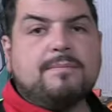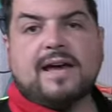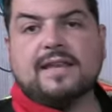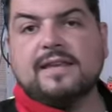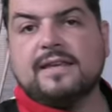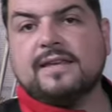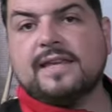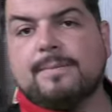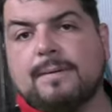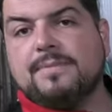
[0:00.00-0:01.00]
i marchi
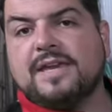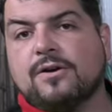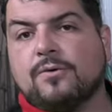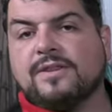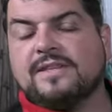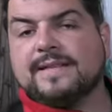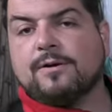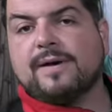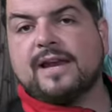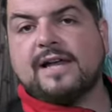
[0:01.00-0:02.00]
Yamabiko, quindi
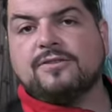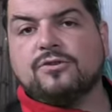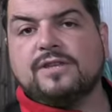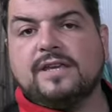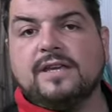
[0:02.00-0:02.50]
stiamo parlando di